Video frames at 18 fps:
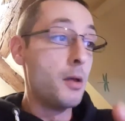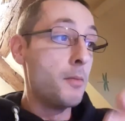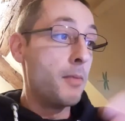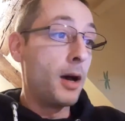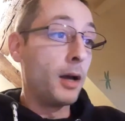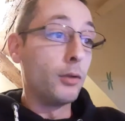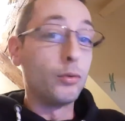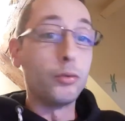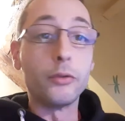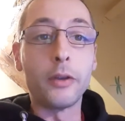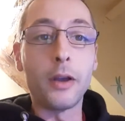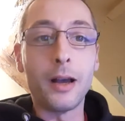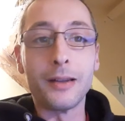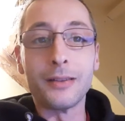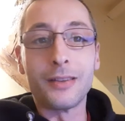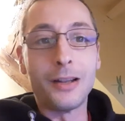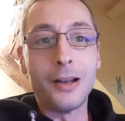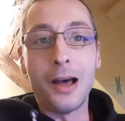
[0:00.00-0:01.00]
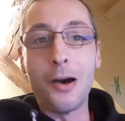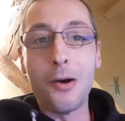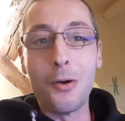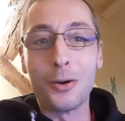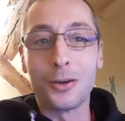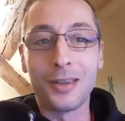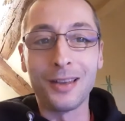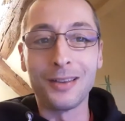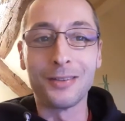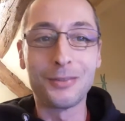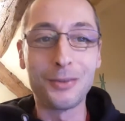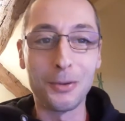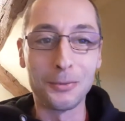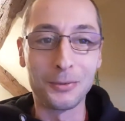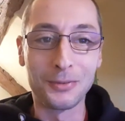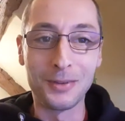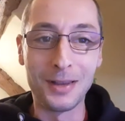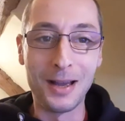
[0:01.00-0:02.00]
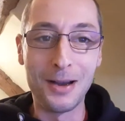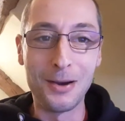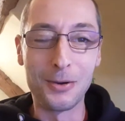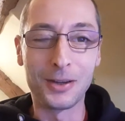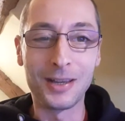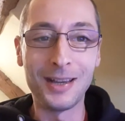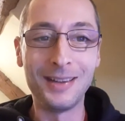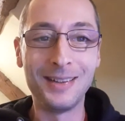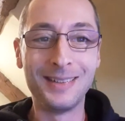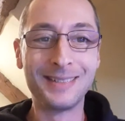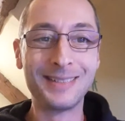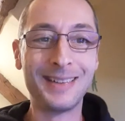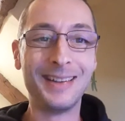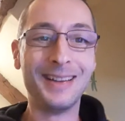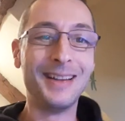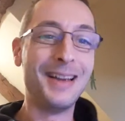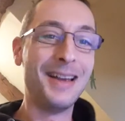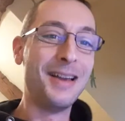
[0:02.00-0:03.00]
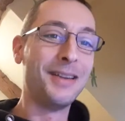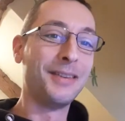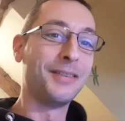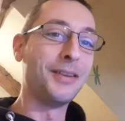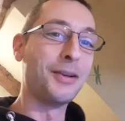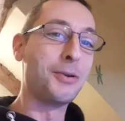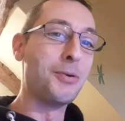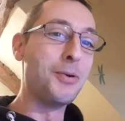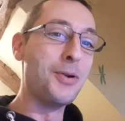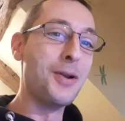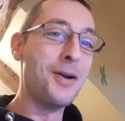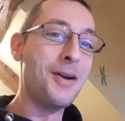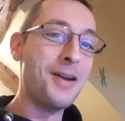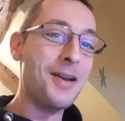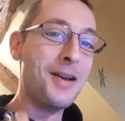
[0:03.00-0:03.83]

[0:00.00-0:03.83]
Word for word: bah, tout ça, ça n'a aucun sens, hein, ok C'est cool.